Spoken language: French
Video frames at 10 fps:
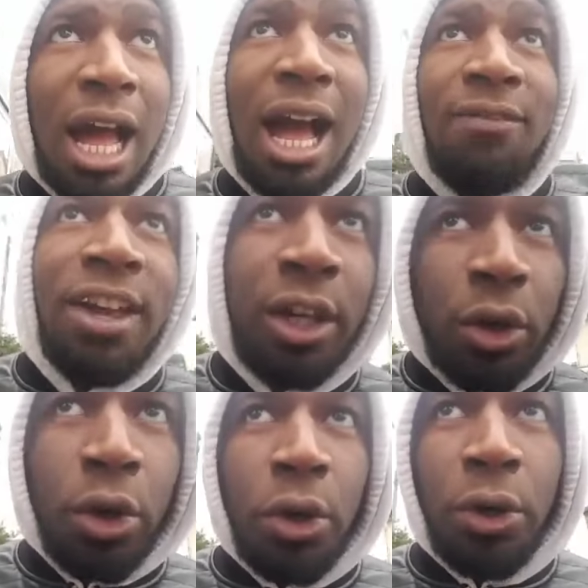avec,
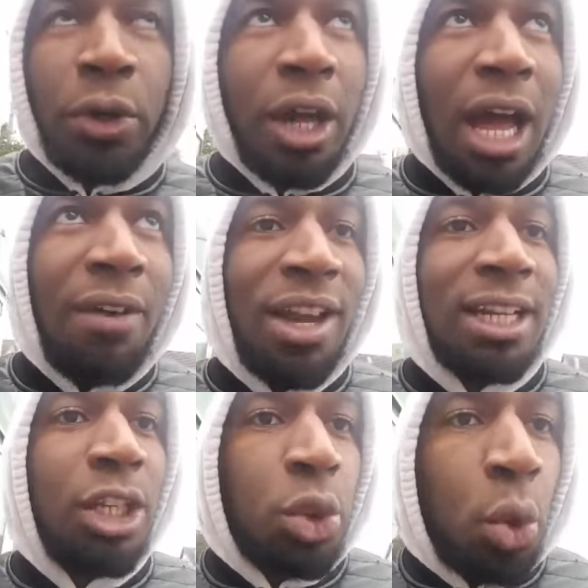euh,
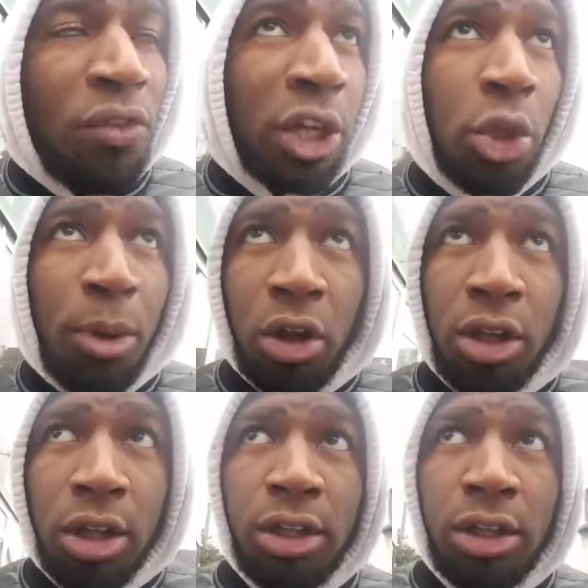avec l'aide du gouvernement,